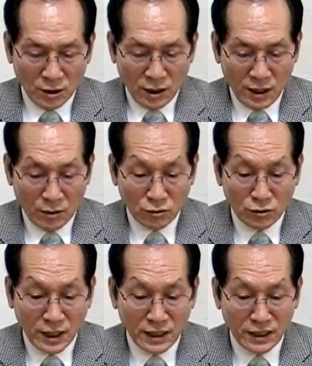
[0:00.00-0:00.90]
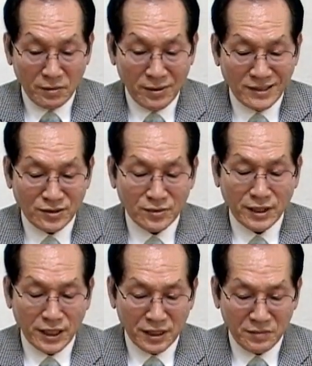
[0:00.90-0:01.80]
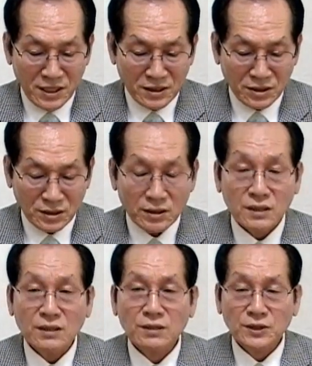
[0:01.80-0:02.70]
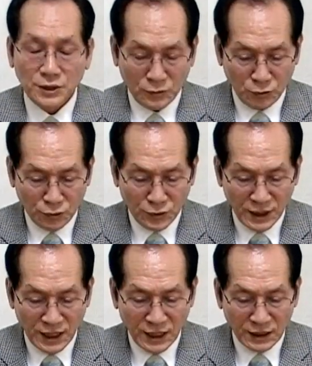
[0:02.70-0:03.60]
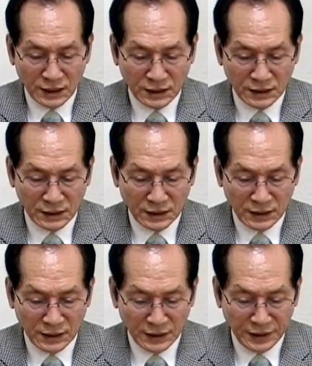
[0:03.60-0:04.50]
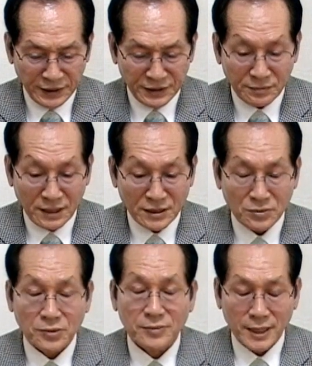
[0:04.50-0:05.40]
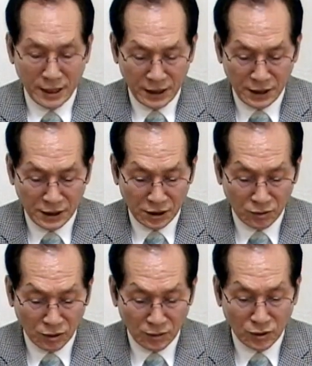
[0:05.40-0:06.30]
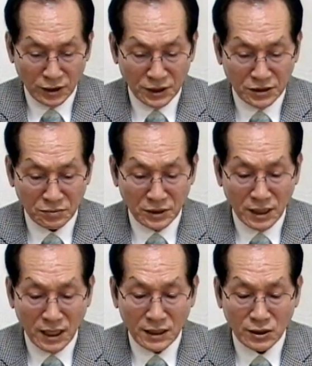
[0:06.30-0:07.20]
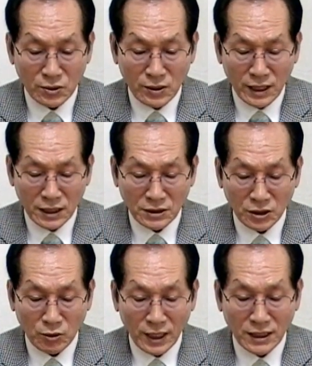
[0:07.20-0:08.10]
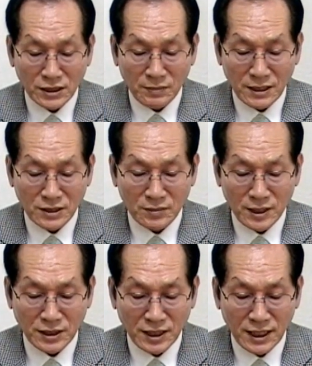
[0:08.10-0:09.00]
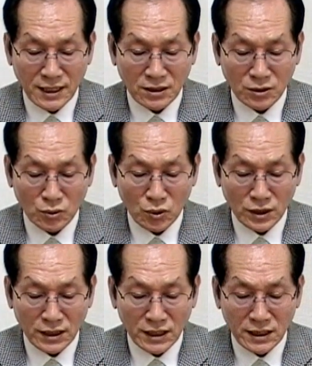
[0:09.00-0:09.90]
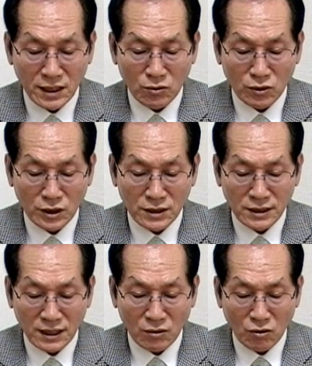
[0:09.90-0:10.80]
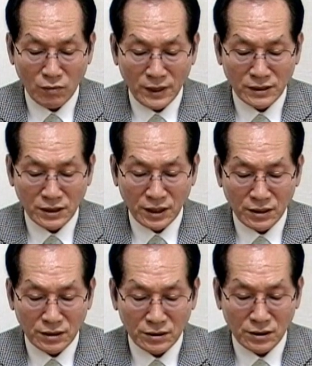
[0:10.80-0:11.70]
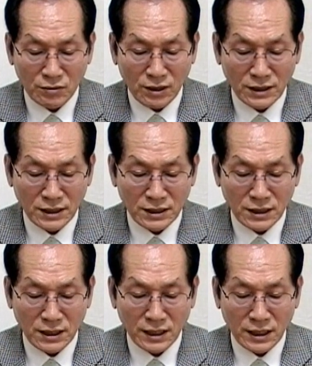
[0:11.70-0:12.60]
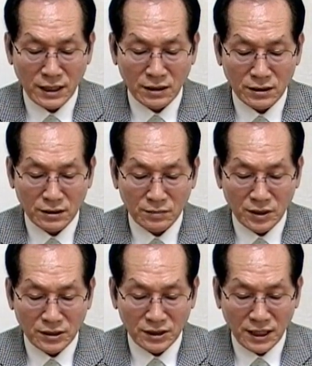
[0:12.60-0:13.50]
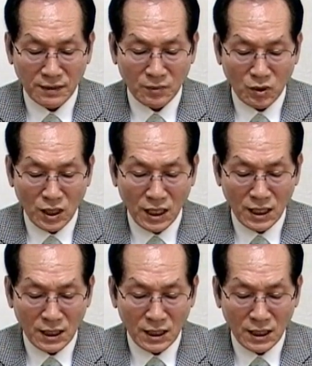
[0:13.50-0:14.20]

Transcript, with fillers: 예, 오늘의 하나님의 말씀은 예레미야서 19장에 예, 있는 말씀입니다. 1절부터 보시겠습니다. 여호와께서 이와 같이 말씀하시되 가서 토기장의 옹기를 사고 백성의 어른들과 제사장의 어른 몇 사람과